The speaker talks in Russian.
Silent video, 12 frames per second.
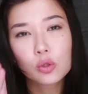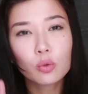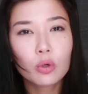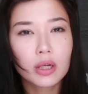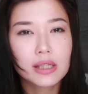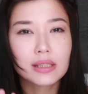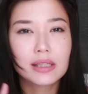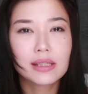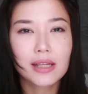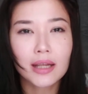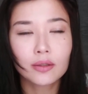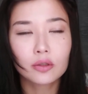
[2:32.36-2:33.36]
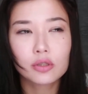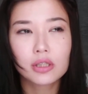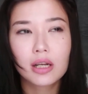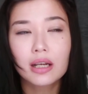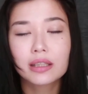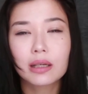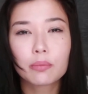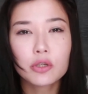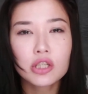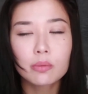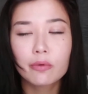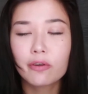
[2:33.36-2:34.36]
сухости, стянутости, как это
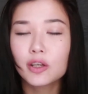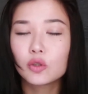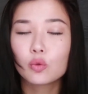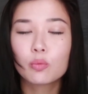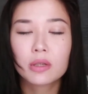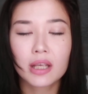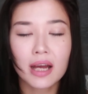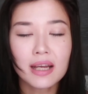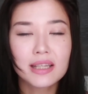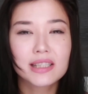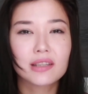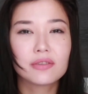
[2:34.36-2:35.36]
обычно бывает у меня